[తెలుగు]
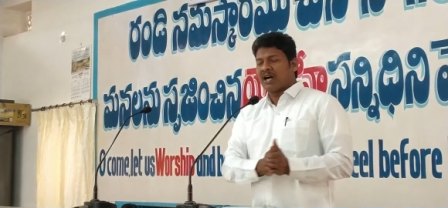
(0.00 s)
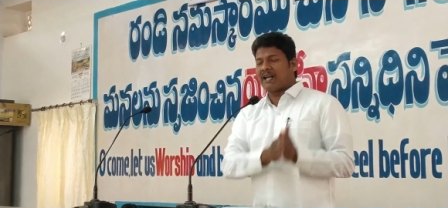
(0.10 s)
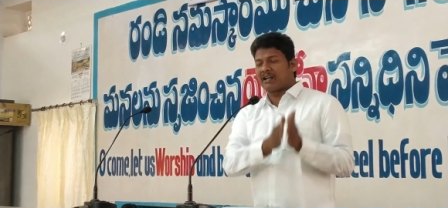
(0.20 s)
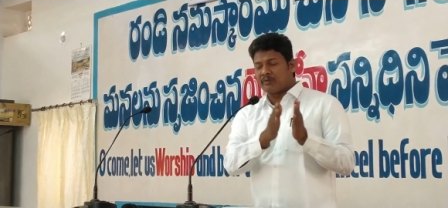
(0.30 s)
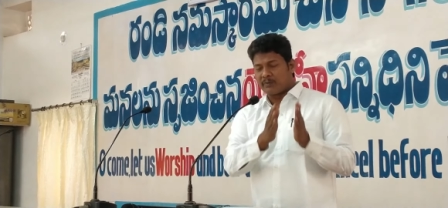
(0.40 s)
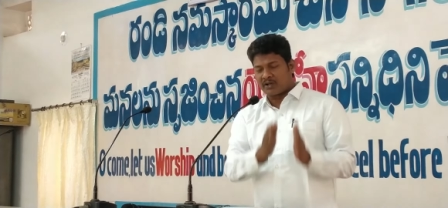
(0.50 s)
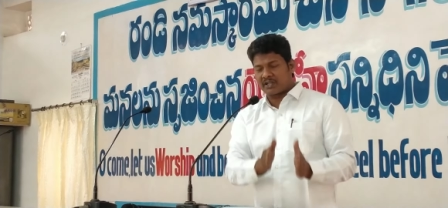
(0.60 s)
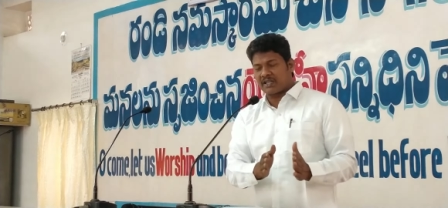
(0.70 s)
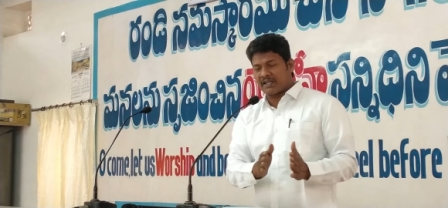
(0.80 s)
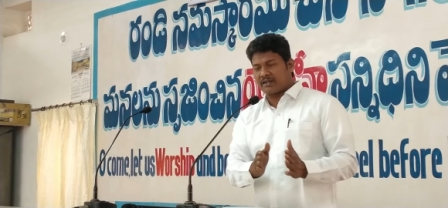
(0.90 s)
ఆయనకు
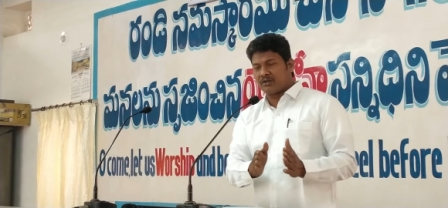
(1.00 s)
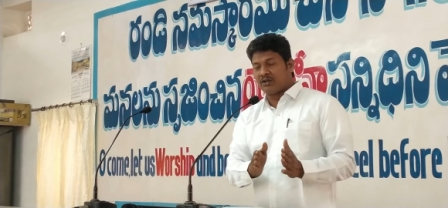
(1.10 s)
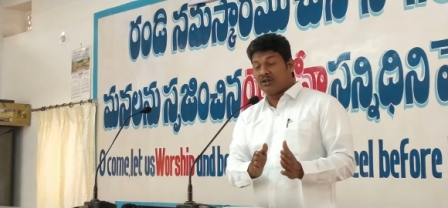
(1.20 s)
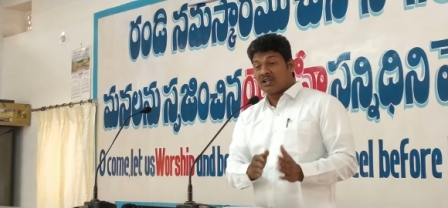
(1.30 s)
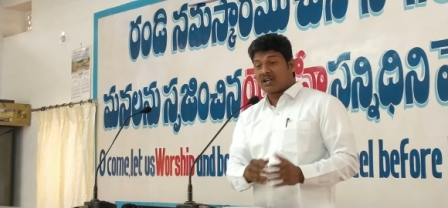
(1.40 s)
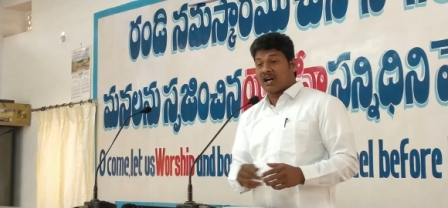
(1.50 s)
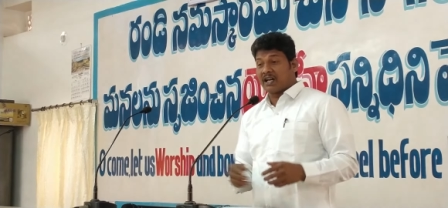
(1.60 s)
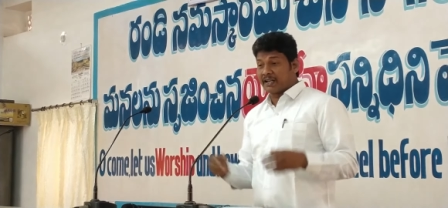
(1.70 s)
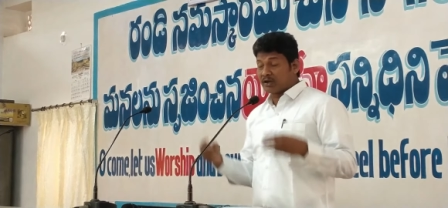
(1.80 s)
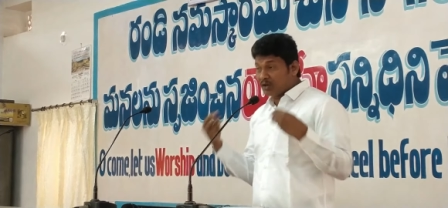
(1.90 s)
మొరొక్కారు
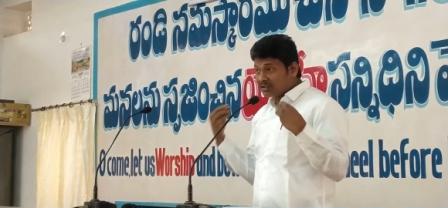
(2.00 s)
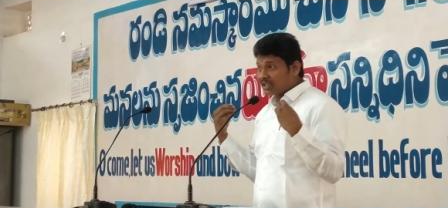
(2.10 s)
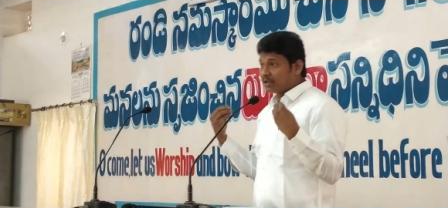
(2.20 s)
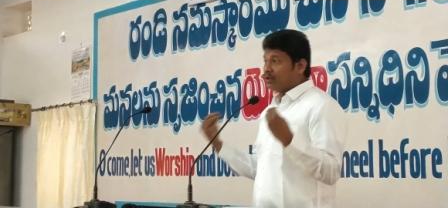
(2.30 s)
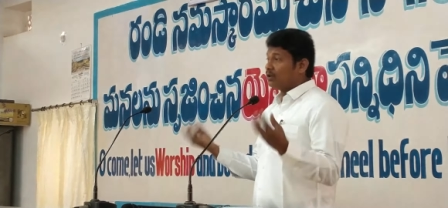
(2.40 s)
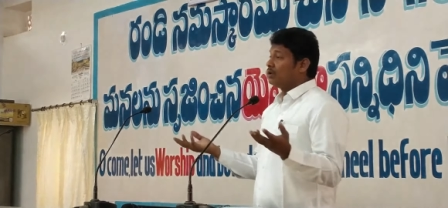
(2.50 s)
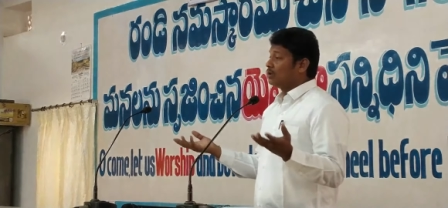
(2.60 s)
కానీ కొందరు